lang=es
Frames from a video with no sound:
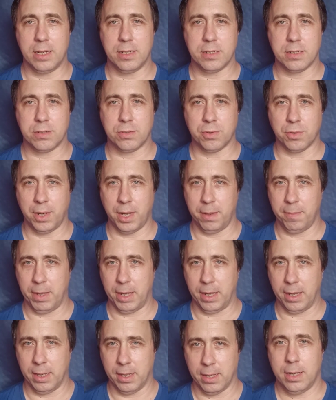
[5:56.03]

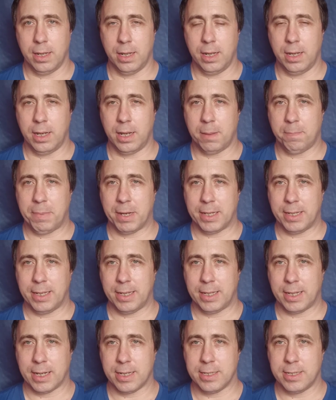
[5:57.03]
streaming en la
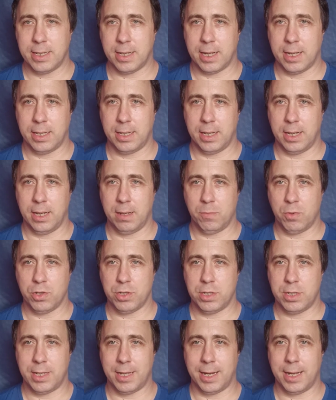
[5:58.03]
parte trasera
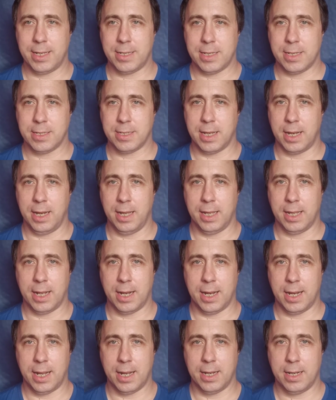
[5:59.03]
tenemos tres
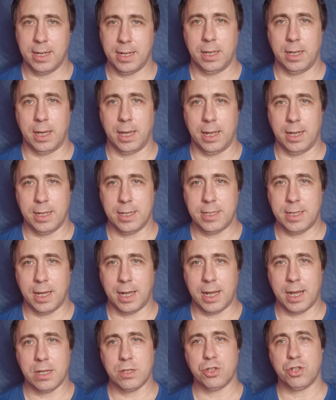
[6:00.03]
salidas LAN, que en
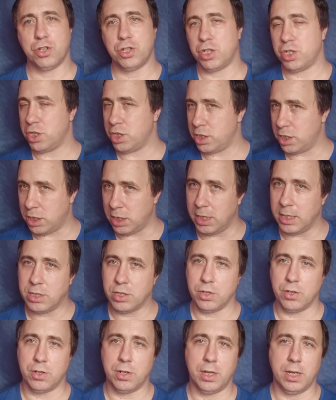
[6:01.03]
este caso sí son